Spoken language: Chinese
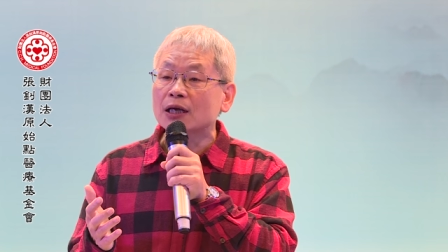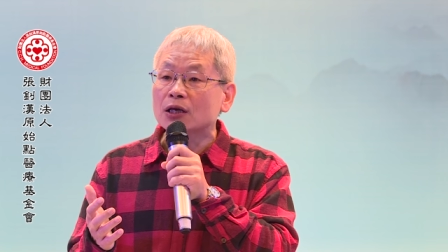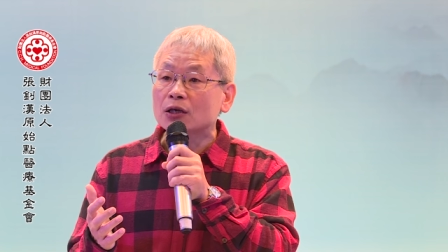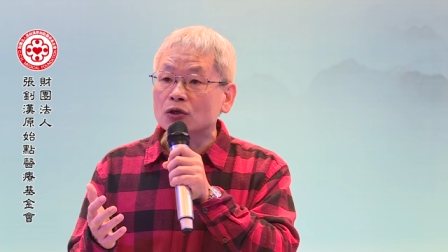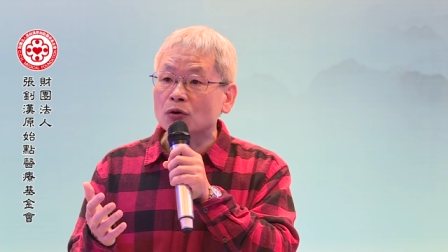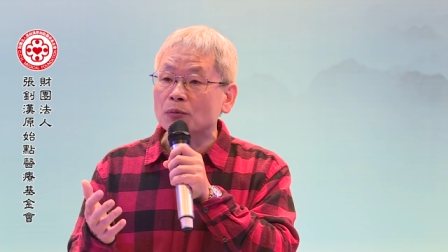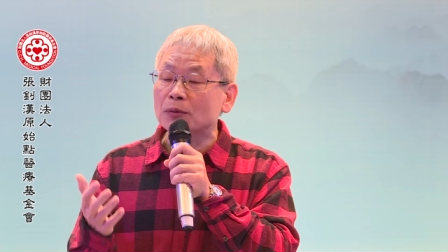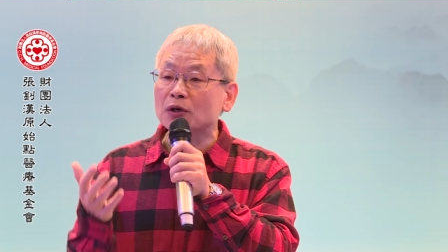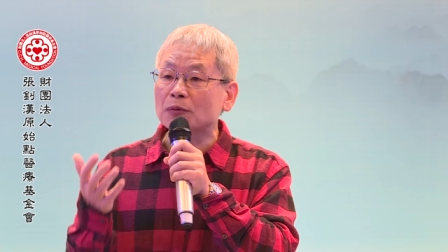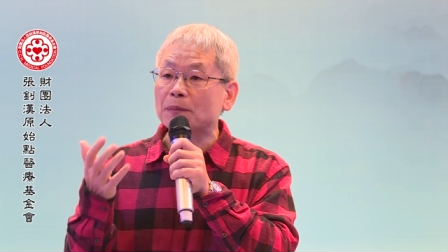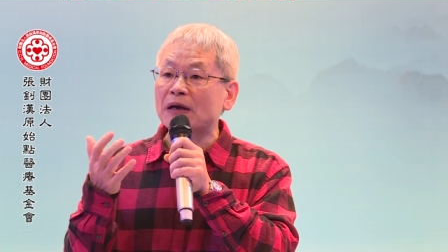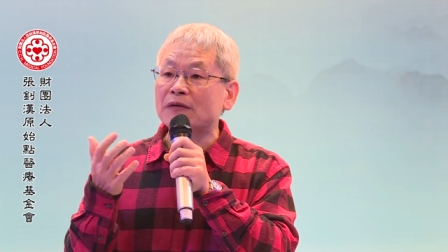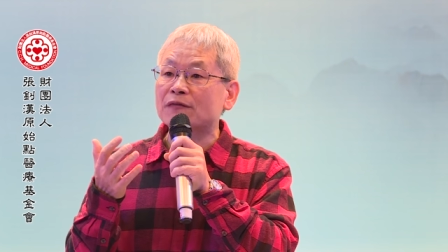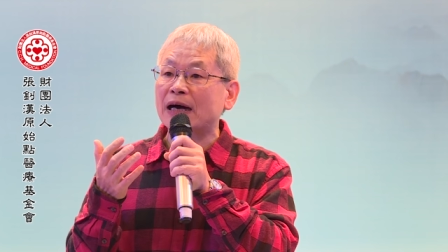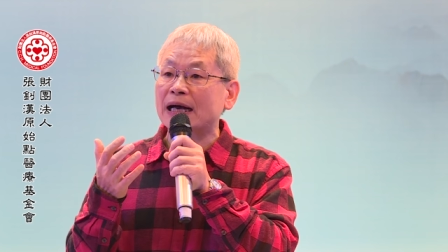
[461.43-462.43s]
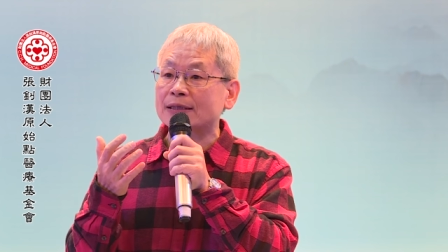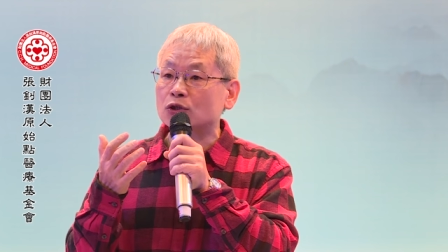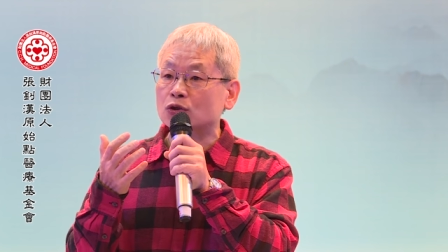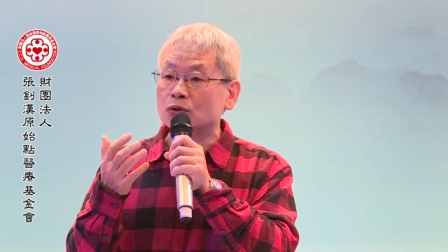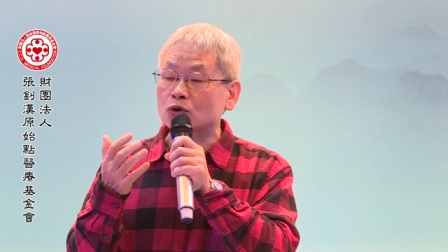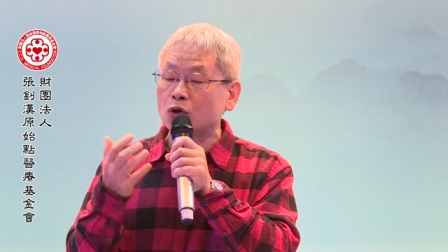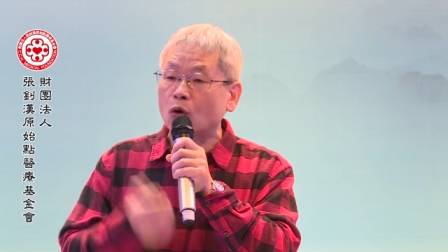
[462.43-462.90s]
有没有办法？
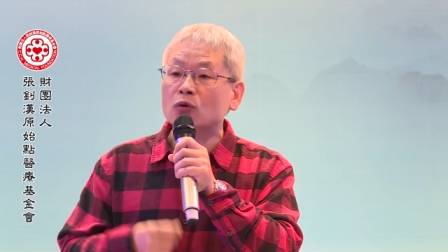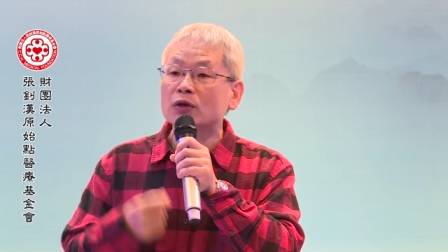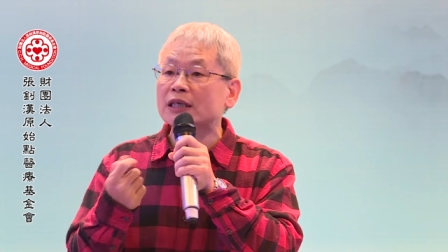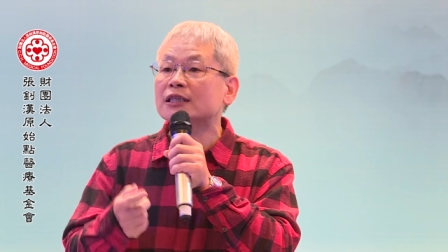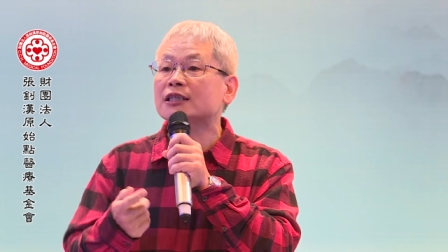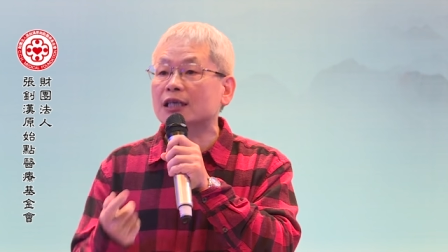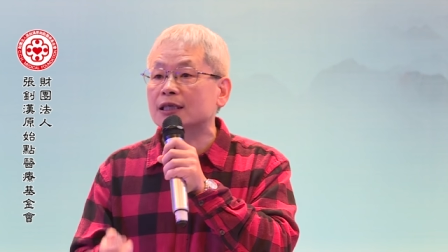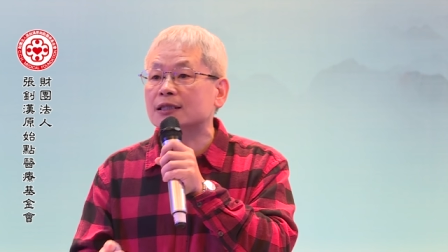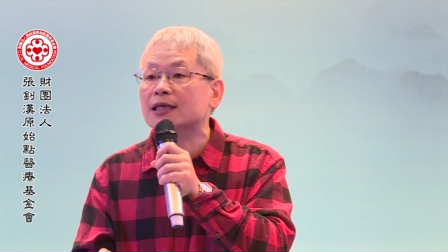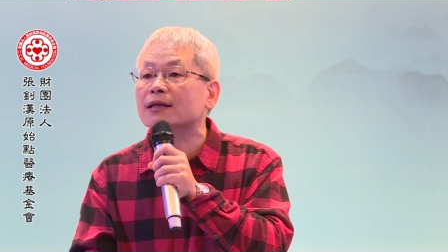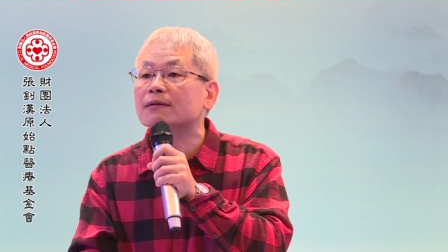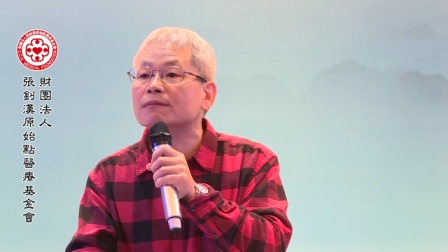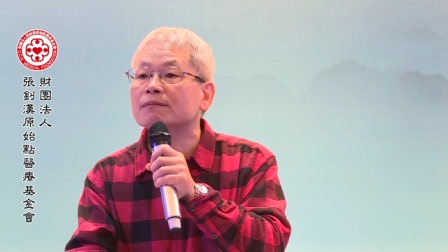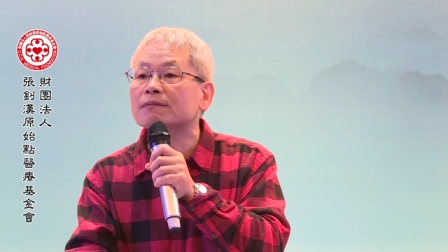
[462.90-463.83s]
从因解症，